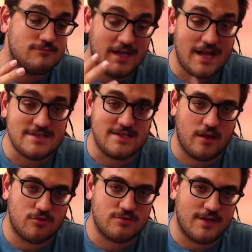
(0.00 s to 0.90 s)
Grazie
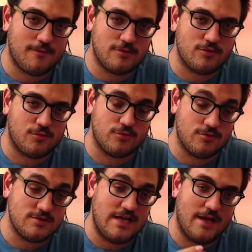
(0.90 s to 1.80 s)
all'industria
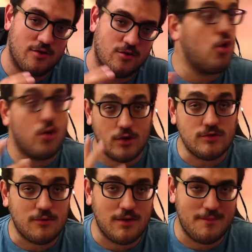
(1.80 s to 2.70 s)
4.0, ora
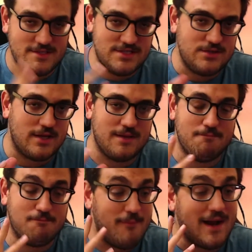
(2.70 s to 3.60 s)
tutte quelle mansioni di
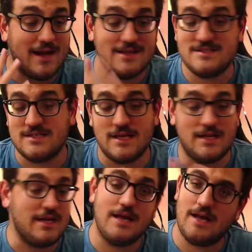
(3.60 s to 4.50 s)

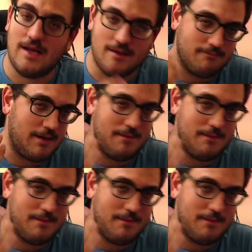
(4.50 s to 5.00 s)
magazzineria per i